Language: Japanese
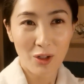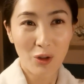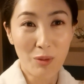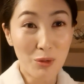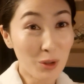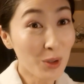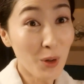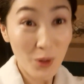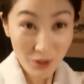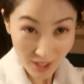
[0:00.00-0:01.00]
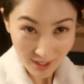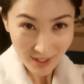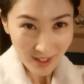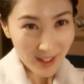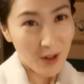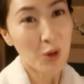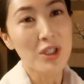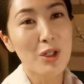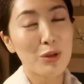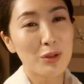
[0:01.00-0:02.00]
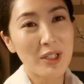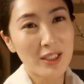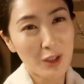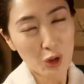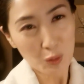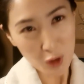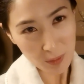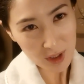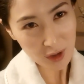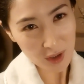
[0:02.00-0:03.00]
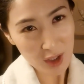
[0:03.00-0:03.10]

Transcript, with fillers: れ無料でお茶を振る舞いたいと思いますので、